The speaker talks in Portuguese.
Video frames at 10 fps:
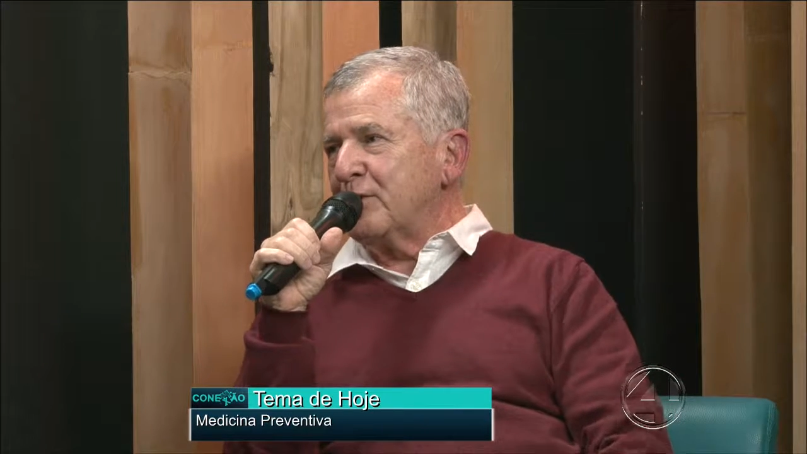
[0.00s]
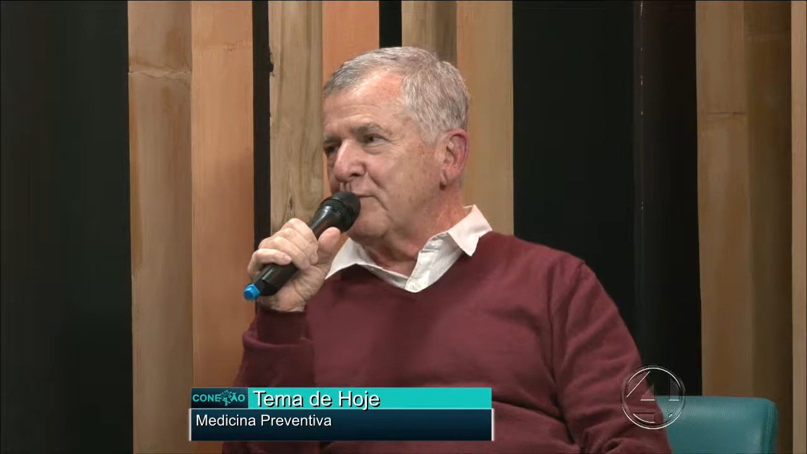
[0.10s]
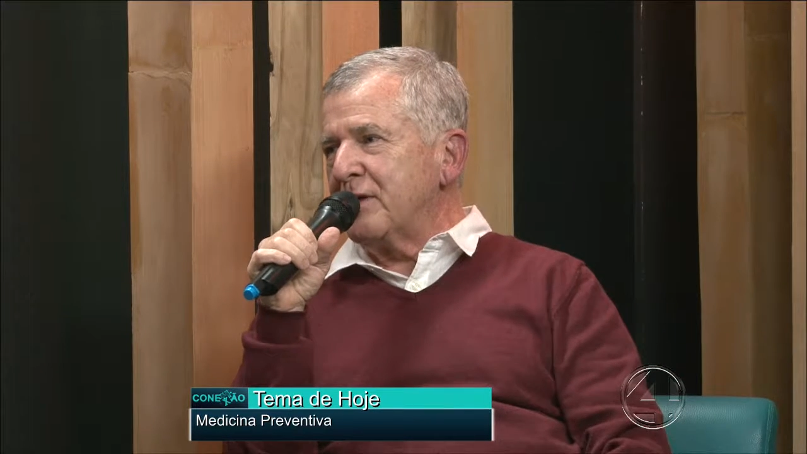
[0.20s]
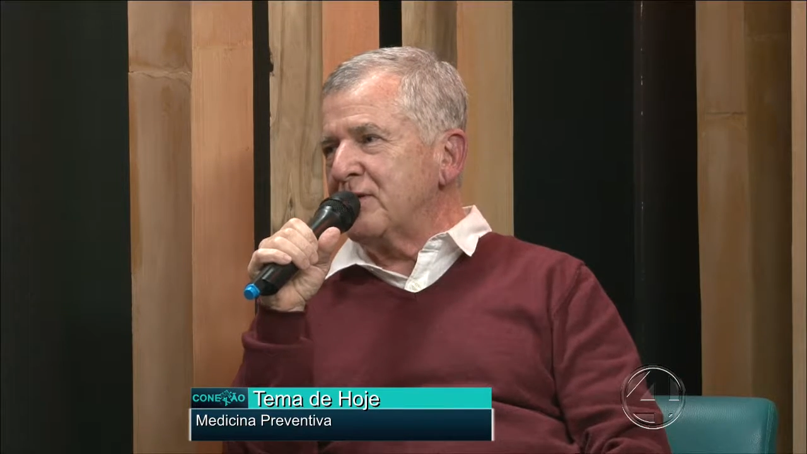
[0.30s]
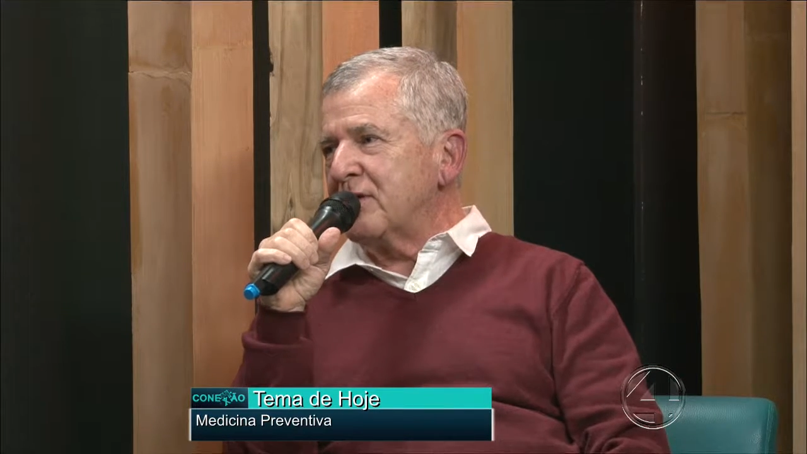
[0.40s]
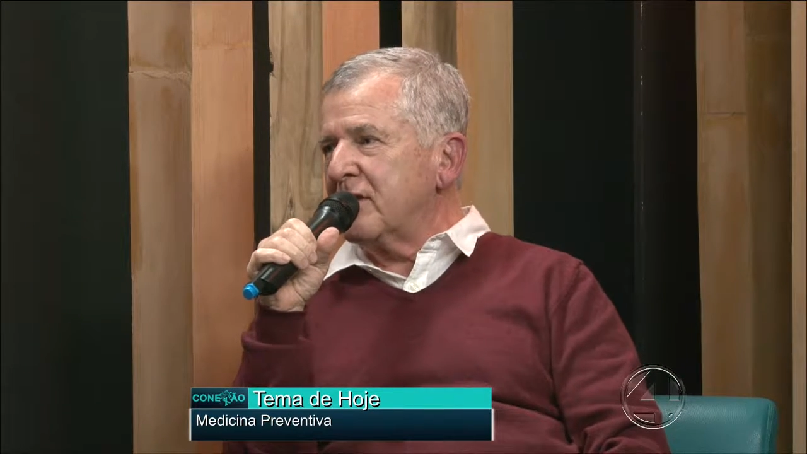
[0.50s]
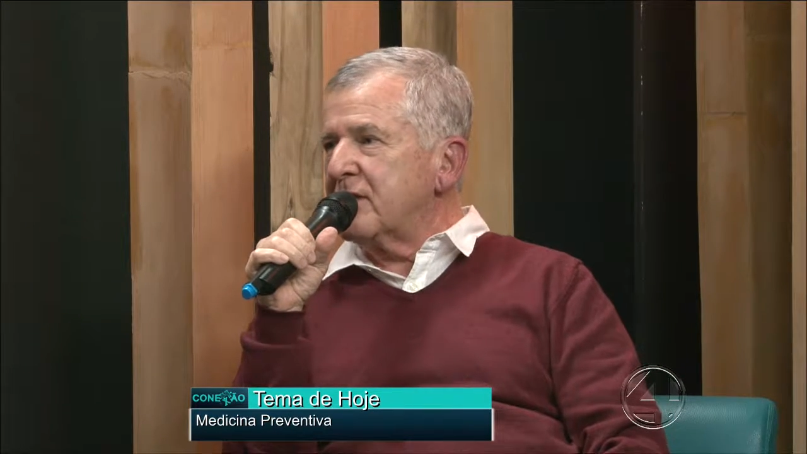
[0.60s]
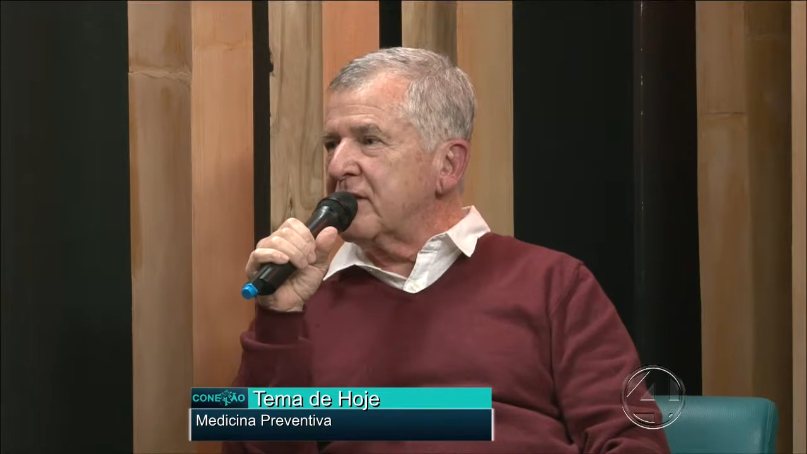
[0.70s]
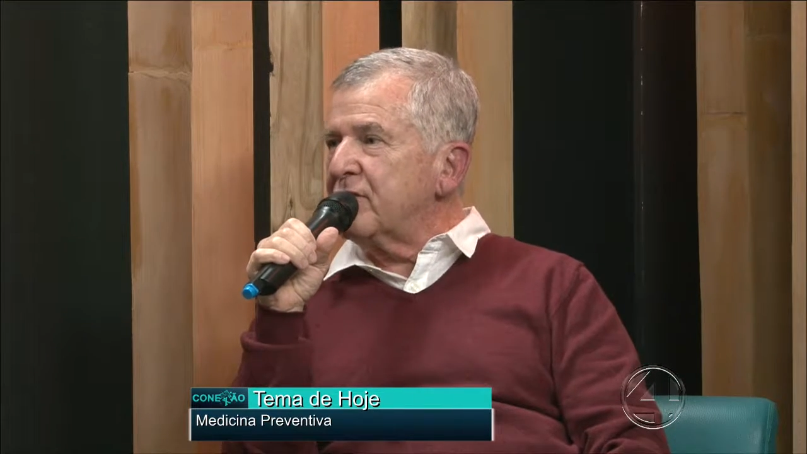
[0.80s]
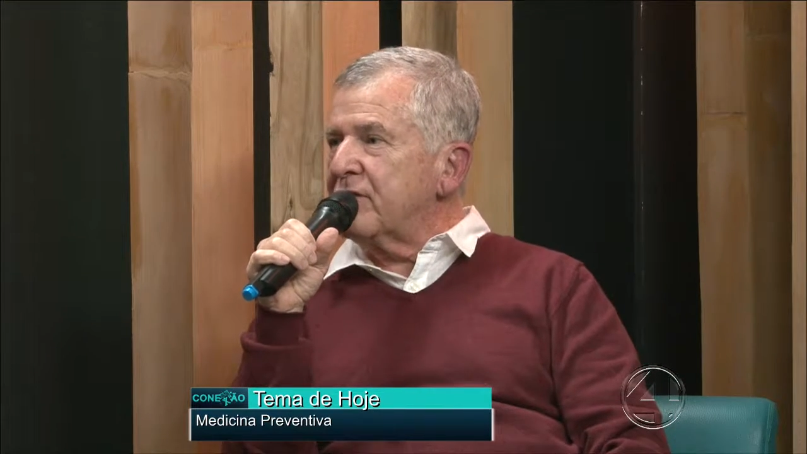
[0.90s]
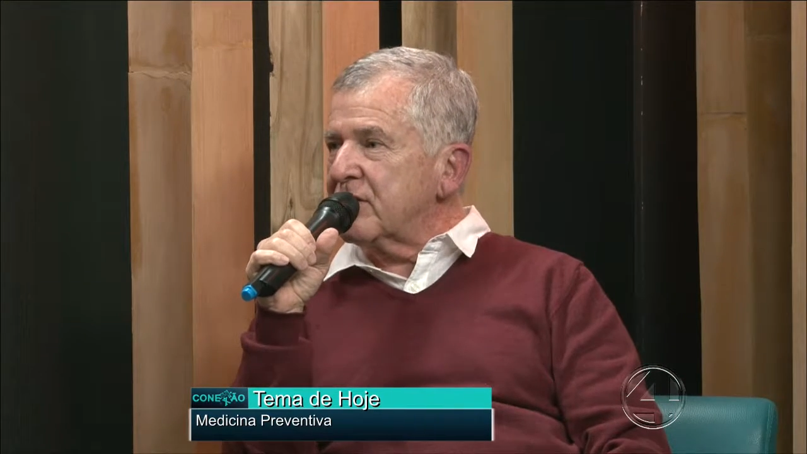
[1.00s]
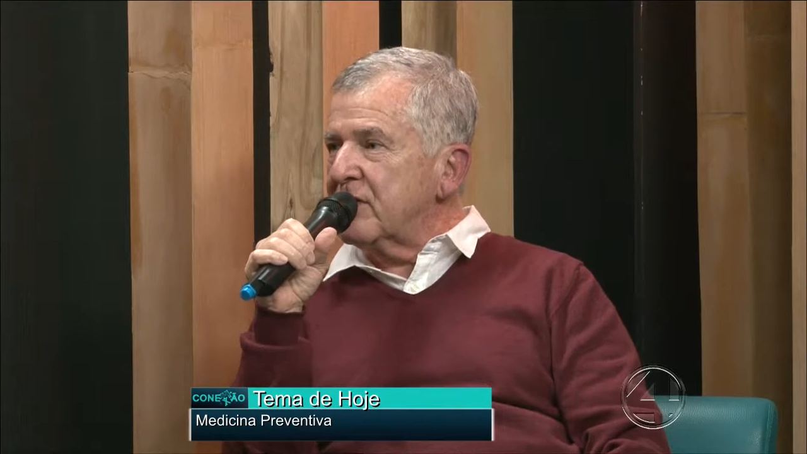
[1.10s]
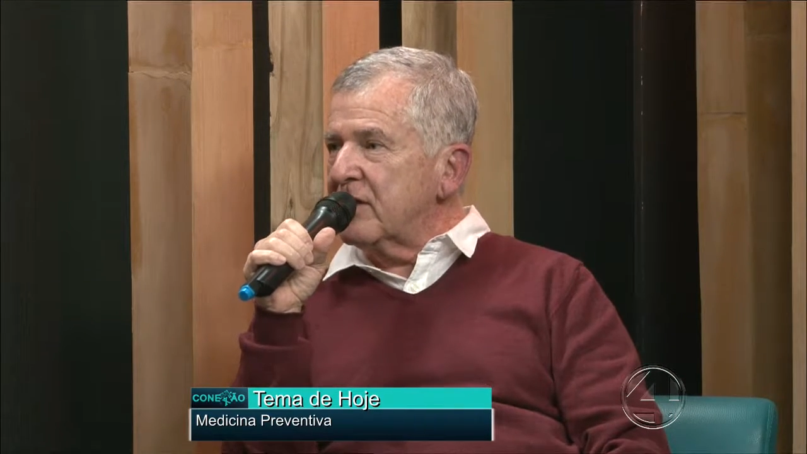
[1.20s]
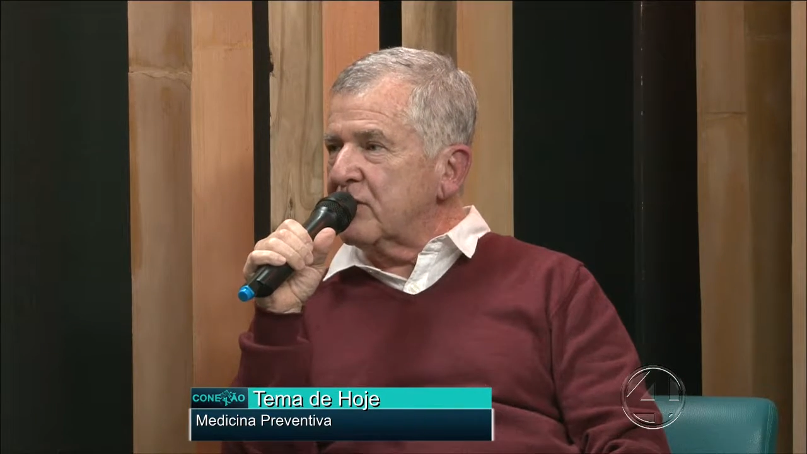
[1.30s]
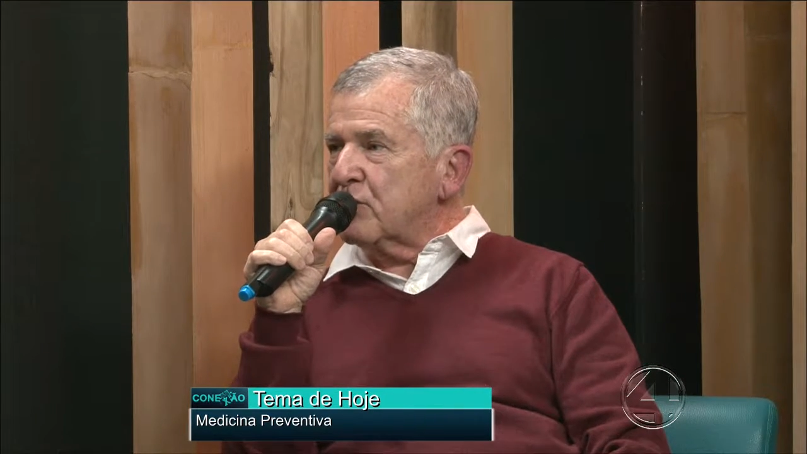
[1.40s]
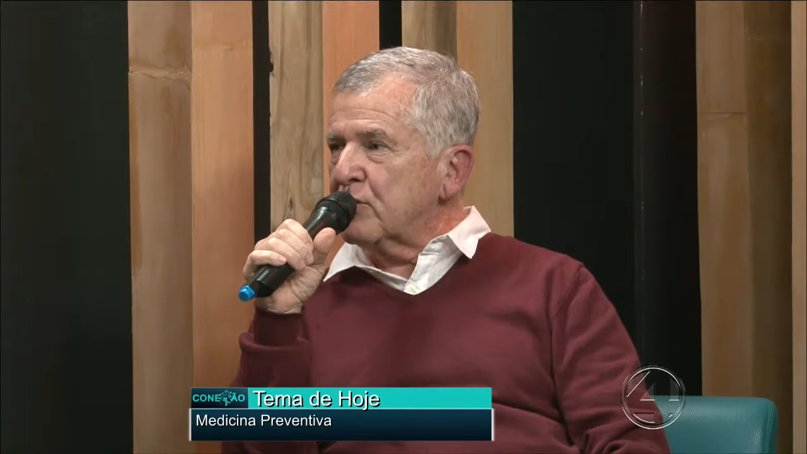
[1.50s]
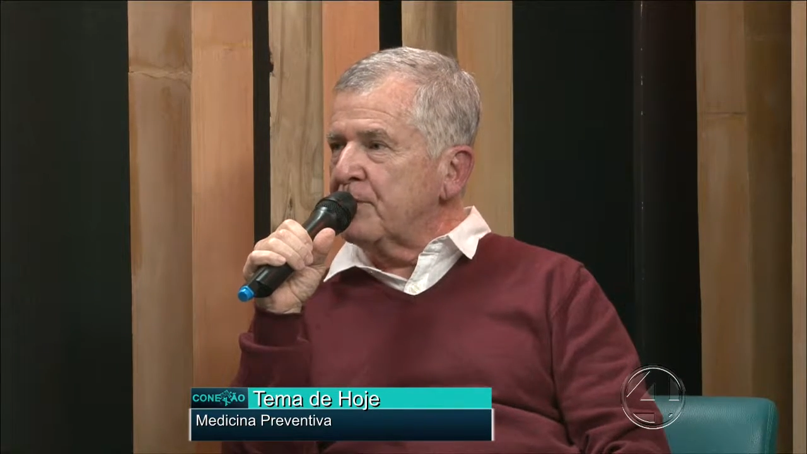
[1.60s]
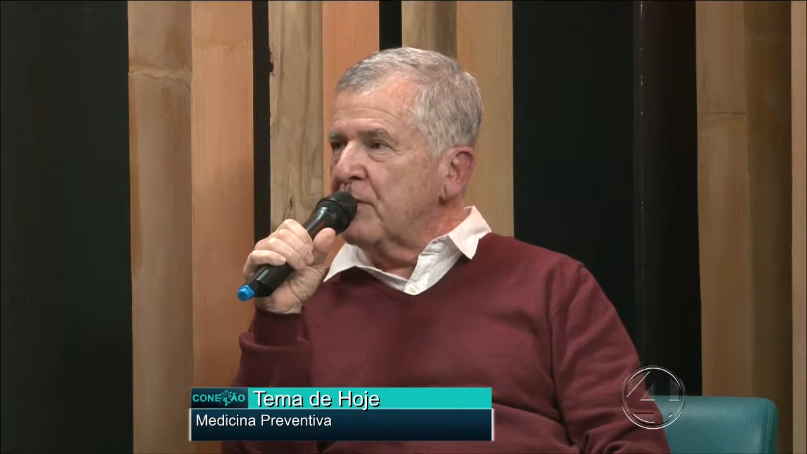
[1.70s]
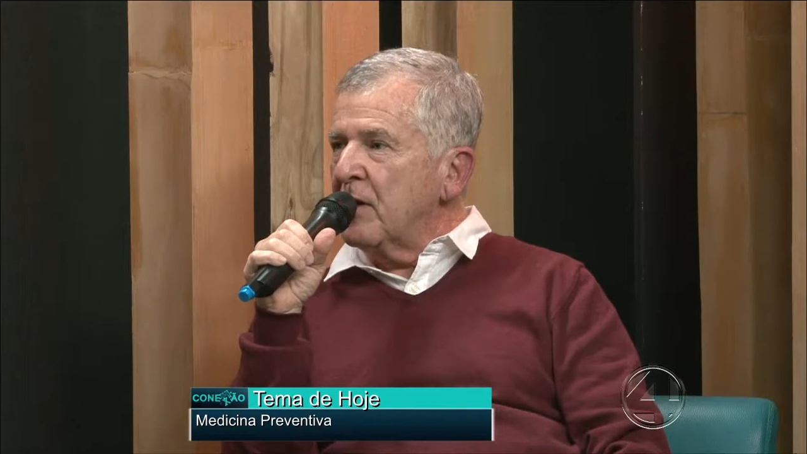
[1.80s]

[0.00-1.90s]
de medicina, a gente fazia isso.